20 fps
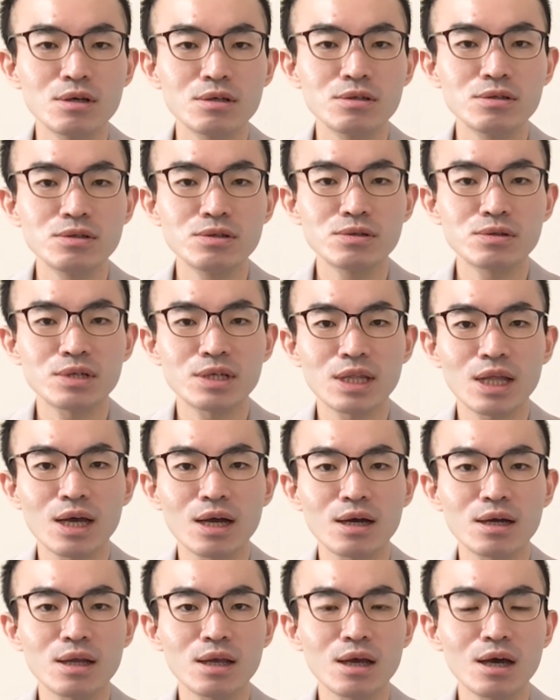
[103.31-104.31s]
いうような
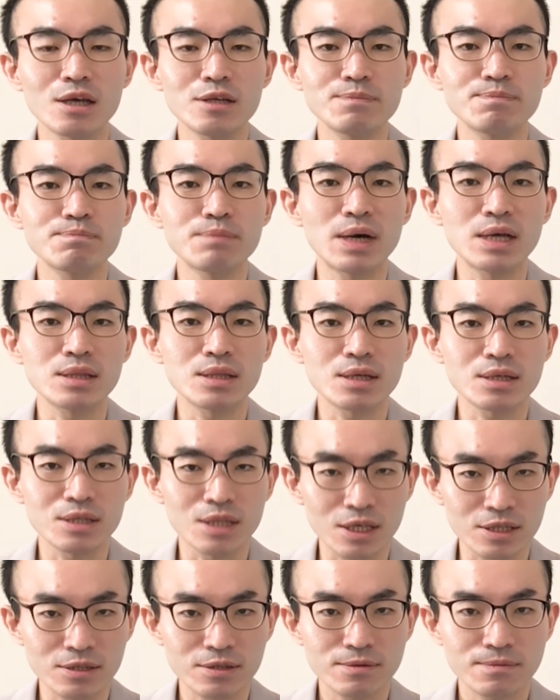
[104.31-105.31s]
流れが一般的
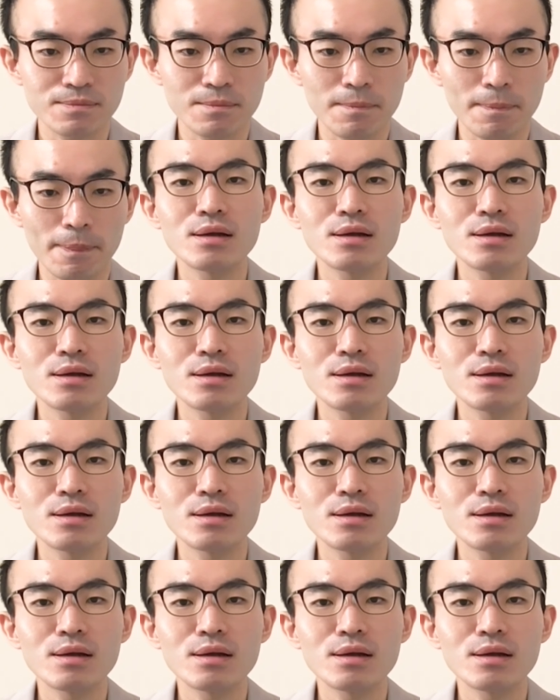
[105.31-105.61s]
です。